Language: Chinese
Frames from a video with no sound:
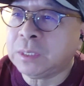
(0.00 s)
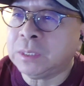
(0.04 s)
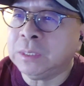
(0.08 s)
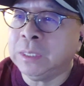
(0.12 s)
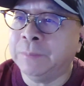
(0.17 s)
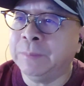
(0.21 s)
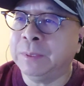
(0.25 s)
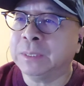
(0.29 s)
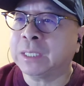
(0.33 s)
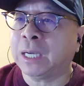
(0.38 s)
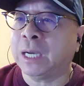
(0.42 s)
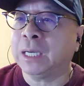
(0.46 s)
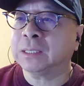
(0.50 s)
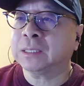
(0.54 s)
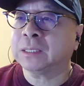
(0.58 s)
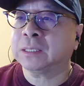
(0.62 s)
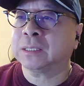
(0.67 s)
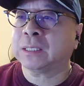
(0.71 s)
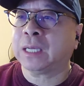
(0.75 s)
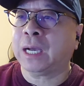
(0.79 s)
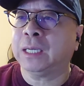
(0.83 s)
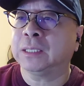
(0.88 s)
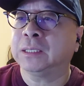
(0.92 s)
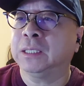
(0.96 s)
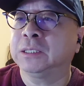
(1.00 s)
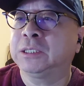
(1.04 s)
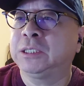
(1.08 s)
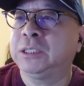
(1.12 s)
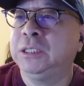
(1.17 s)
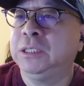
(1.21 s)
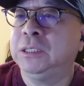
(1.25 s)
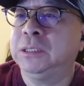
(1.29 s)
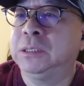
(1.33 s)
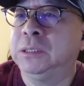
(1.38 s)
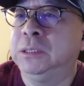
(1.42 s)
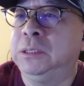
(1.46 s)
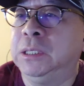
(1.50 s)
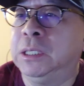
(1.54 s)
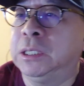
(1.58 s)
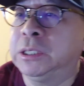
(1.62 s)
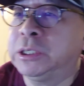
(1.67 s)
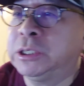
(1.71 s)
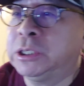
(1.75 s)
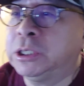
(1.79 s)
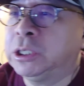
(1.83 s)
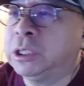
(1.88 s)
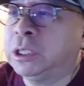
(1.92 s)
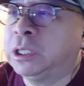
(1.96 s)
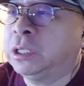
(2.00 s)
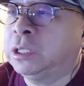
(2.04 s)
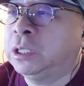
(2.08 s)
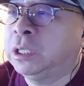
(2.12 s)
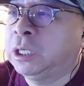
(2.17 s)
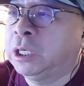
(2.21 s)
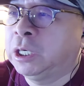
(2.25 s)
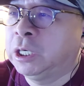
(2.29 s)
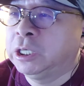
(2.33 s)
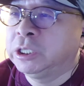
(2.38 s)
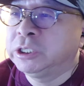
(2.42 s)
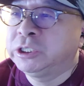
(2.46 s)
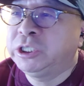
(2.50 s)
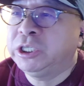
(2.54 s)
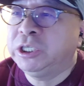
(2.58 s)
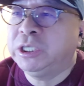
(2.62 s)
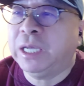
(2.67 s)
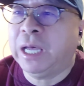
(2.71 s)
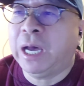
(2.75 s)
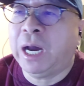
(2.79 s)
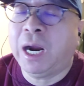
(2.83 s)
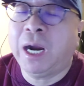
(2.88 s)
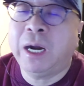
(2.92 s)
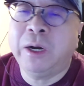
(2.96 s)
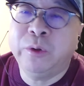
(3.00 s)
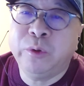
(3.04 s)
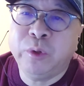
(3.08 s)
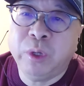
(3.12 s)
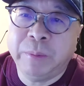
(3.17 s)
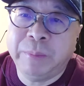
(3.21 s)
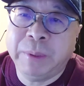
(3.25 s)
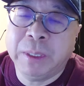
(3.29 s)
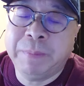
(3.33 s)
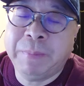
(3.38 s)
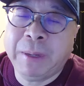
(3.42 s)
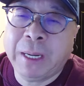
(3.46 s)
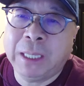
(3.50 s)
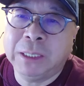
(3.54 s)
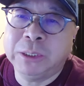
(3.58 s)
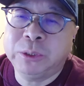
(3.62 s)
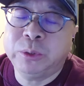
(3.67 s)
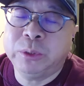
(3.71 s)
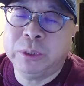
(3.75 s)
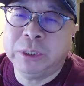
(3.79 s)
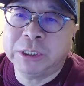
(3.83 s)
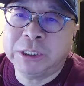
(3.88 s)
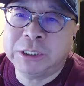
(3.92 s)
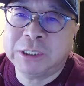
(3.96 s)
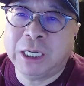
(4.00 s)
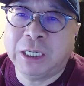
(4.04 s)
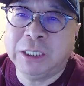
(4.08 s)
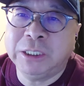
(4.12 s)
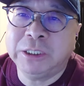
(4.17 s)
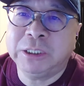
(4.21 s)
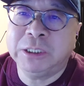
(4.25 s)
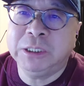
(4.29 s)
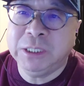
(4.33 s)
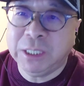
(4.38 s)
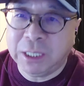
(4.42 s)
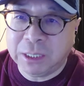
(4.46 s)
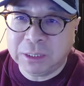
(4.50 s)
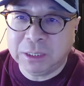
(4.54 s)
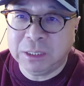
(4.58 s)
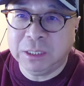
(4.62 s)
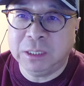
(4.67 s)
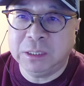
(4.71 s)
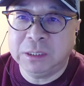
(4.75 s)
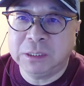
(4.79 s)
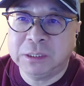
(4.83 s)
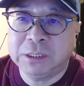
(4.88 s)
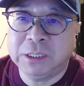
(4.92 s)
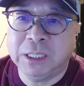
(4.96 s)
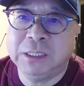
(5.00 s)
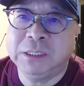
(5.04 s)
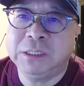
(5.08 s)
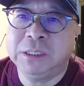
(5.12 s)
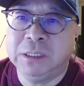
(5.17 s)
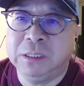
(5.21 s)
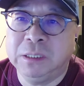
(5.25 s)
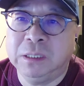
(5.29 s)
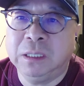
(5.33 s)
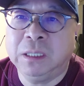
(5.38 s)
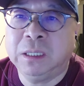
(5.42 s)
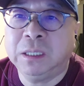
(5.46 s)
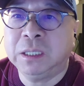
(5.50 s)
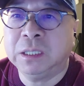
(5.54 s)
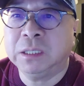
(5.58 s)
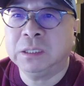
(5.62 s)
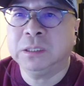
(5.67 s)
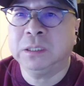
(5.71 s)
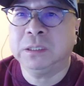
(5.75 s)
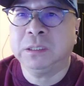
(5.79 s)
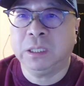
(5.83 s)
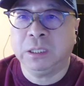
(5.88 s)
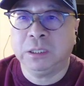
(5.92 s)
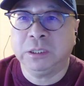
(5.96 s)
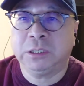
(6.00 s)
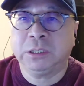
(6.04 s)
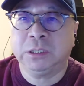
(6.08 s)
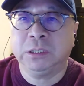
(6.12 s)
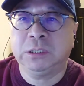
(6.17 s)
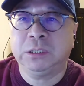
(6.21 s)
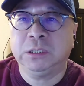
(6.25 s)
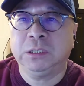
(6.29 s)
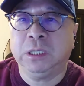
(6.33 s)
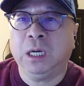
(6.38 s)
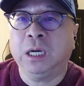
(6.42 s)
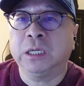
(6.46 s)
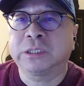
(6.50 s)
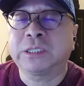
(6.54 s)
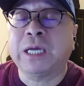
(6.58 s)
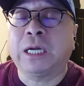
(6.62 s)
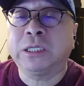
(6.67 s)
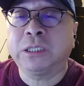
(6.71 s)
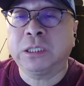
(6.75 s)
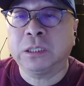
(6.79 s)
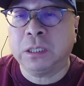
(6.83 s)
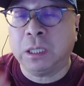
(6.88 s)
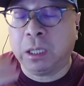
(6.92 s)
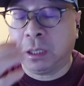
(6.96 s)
那么他他的妻子呢，是今年二月被判处了三十年的监禁啊，等于是今啊三十